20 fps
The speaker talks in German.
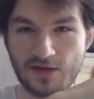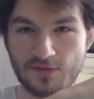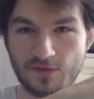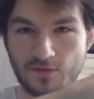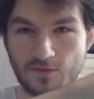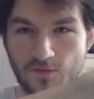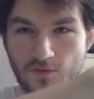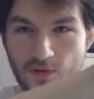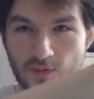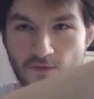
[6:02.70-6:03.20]

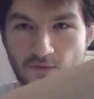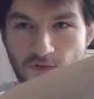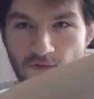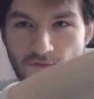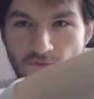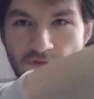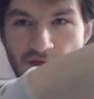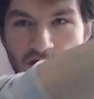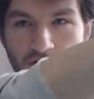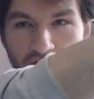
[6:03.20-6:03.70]
und 5 und
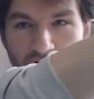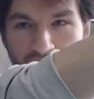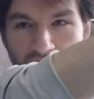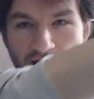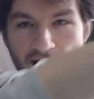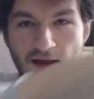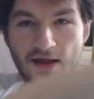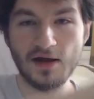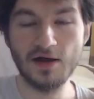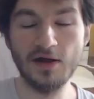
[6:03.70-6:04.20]
4 und
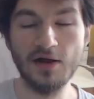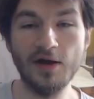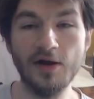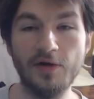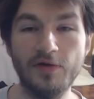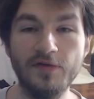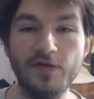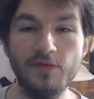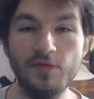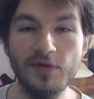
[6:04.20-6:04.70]
3
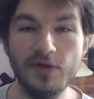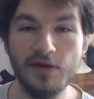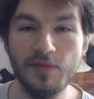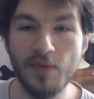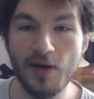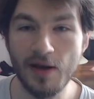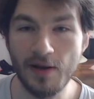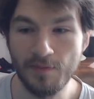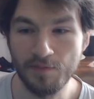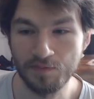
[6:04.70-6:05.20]
und es wird
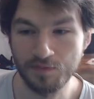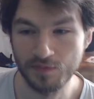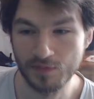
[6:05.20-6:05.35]
immer